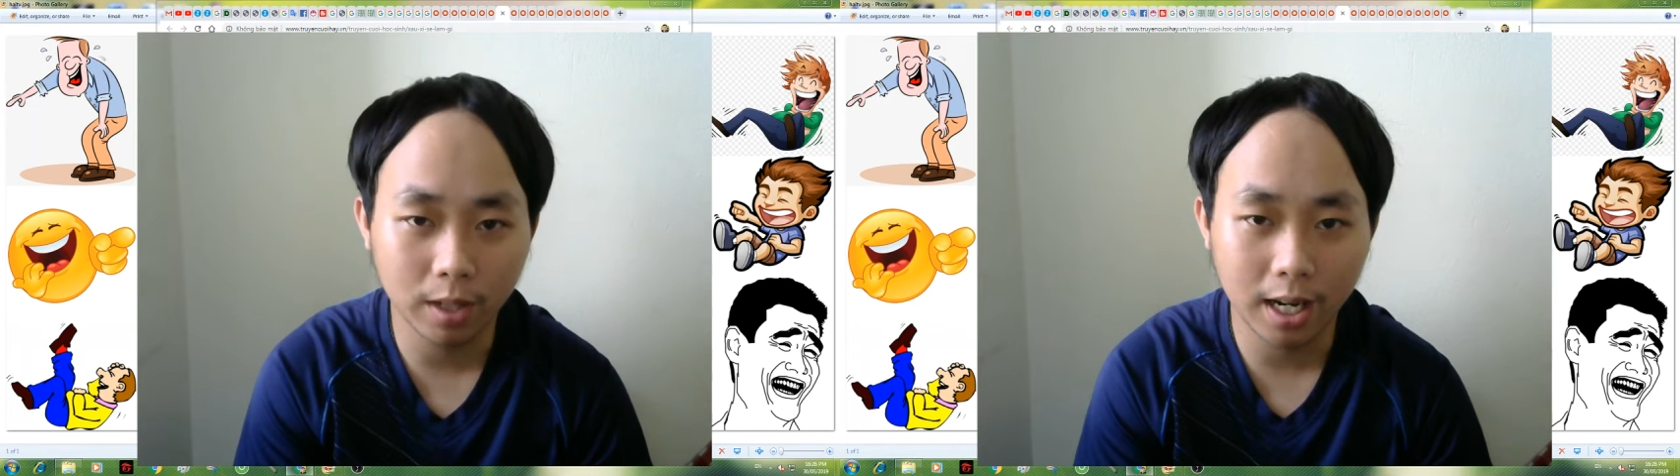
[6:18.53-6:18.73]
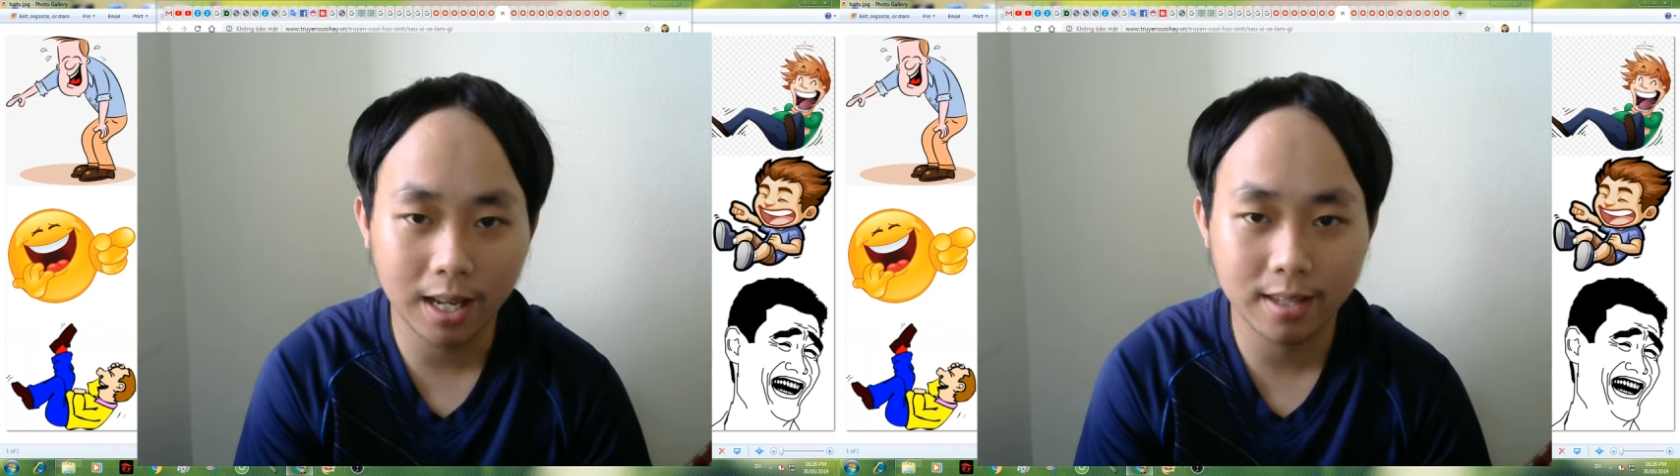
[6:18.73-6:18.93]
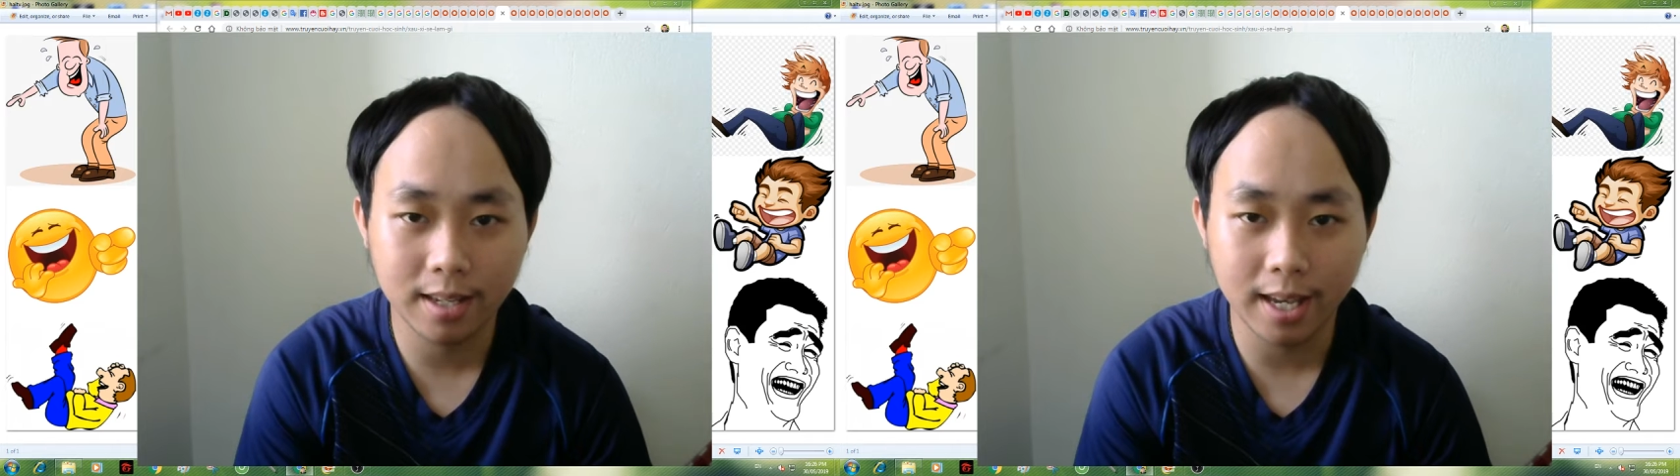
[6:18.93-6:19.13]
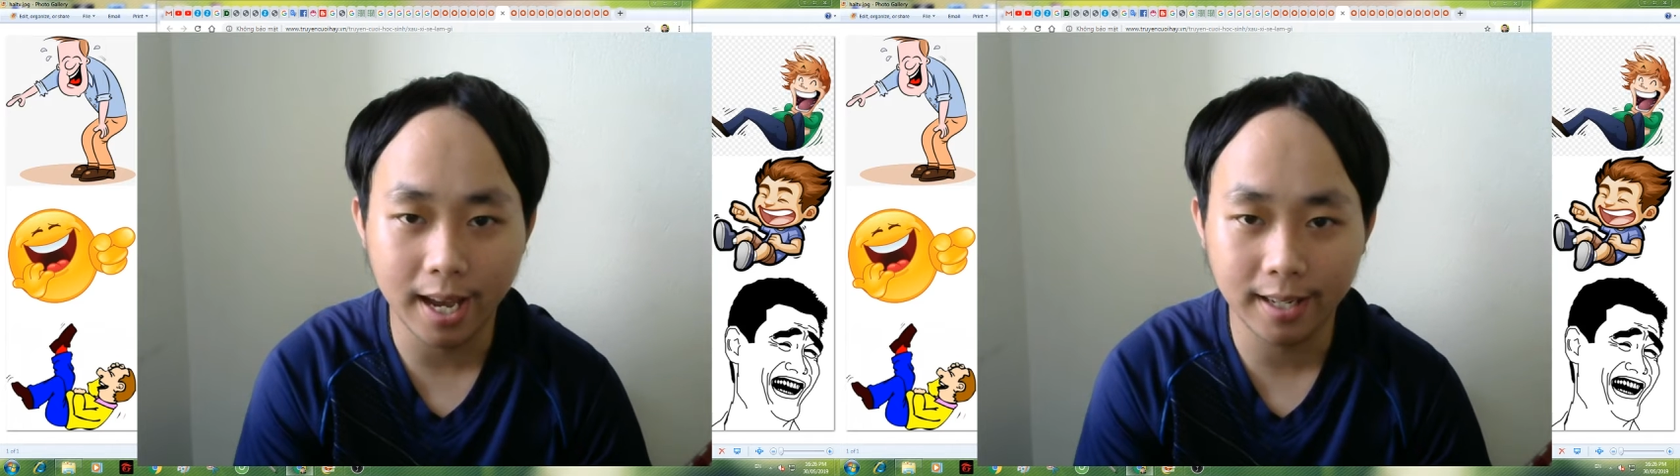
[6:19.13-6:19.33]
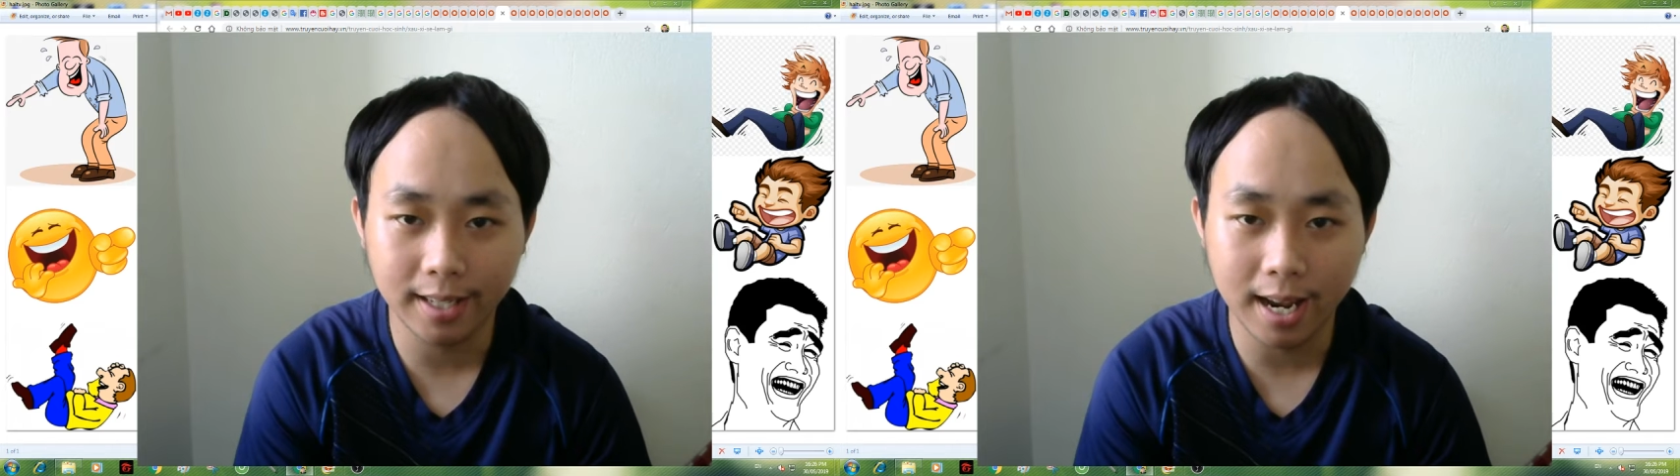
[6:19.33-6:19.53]
này là gì
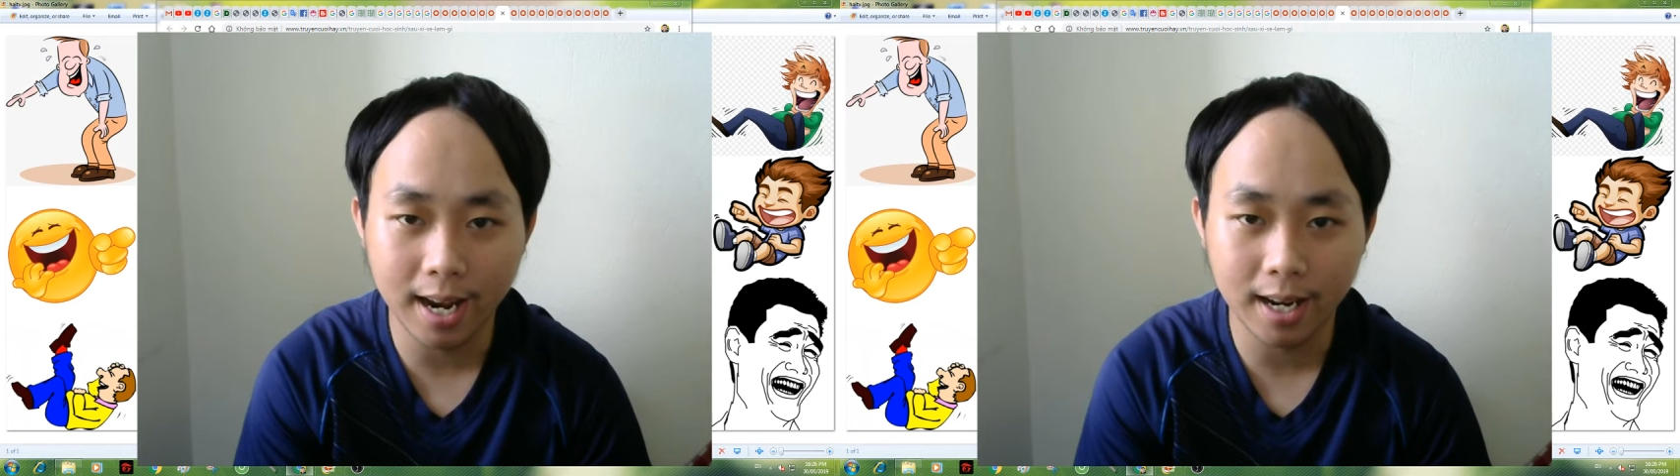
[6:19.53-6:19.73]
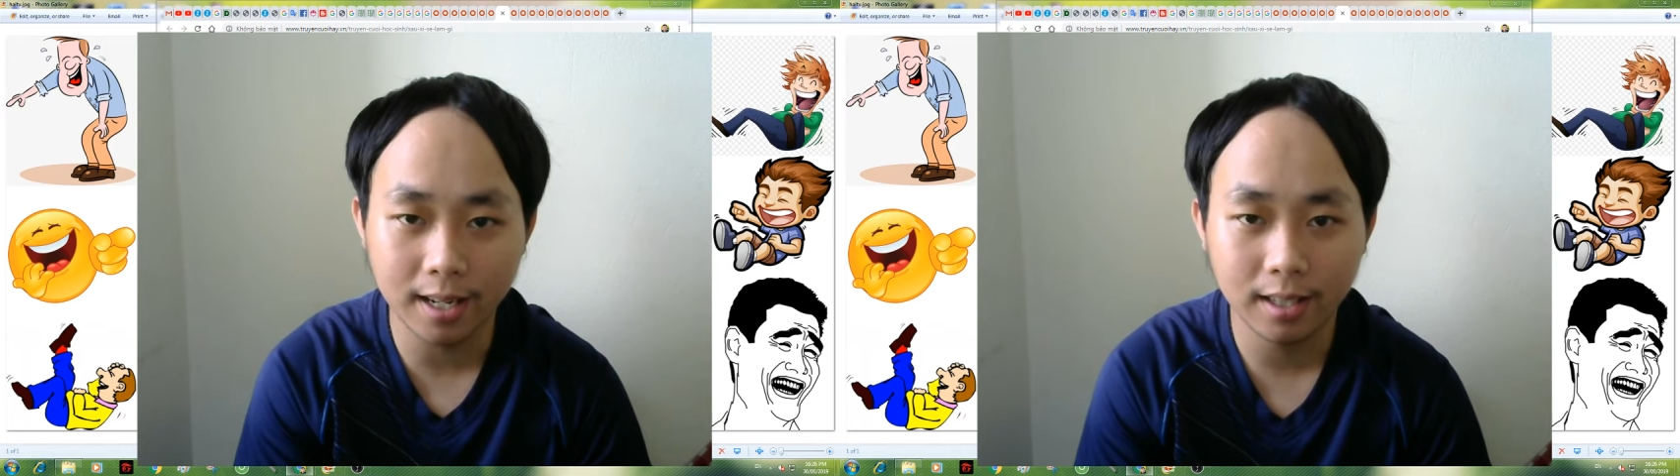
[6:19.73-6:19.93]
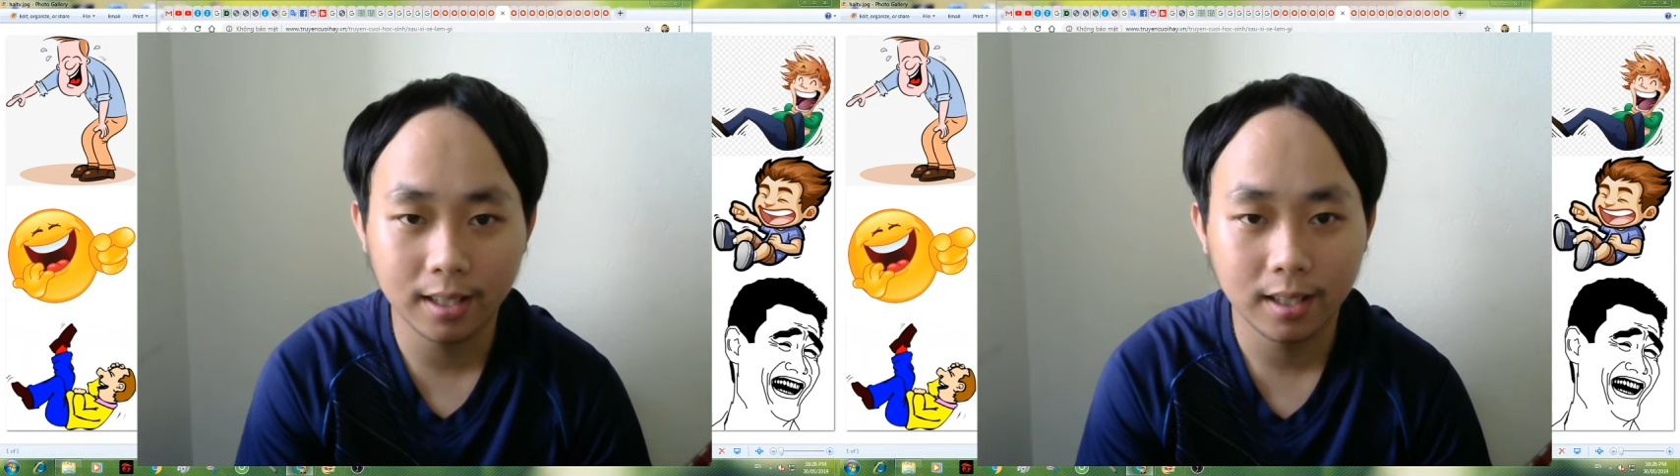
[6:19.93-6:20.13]
Anna